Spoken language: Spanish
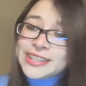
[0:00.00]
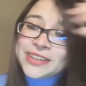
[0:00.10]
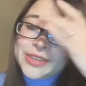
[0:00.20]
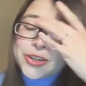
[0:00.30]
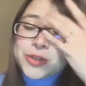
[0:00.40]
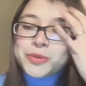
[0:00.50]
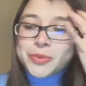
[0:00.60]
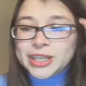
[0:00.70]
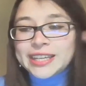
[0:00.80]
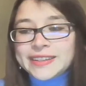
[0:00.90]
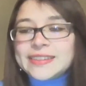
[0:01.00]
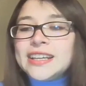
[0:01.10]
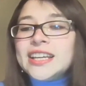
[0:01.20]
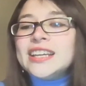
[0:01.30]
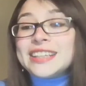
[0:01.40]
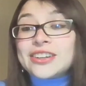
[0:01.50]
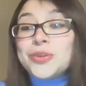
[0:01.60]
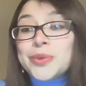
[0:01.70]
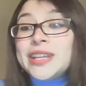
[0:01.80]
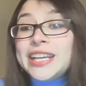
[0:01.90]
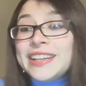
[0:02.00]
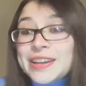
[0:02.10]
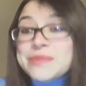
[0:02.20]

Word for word: Y también como mujeres como dirían,